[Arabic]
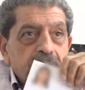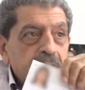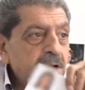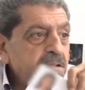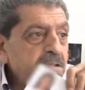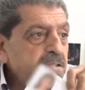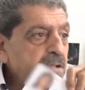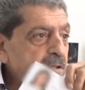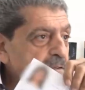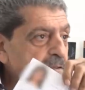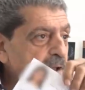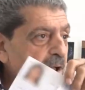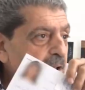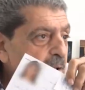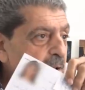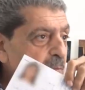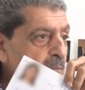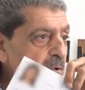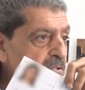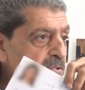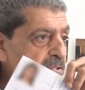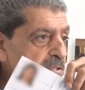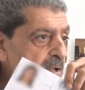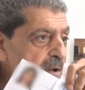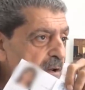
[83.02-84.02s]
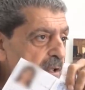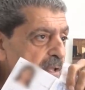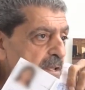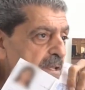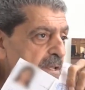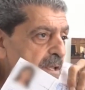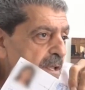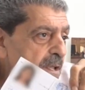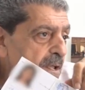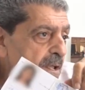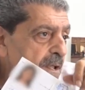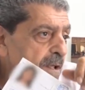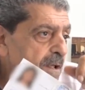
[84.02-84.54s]
اجى دغري من
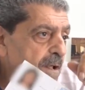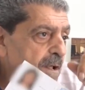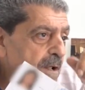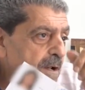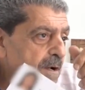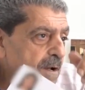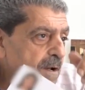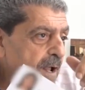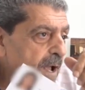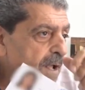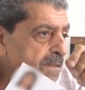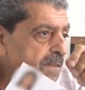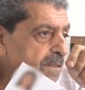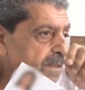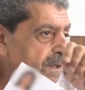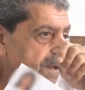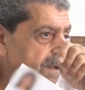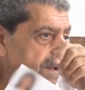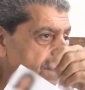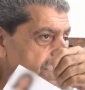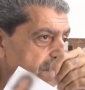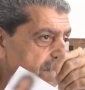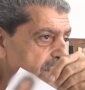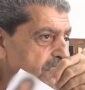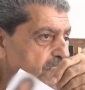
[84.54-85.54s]
الشرقيه لحتى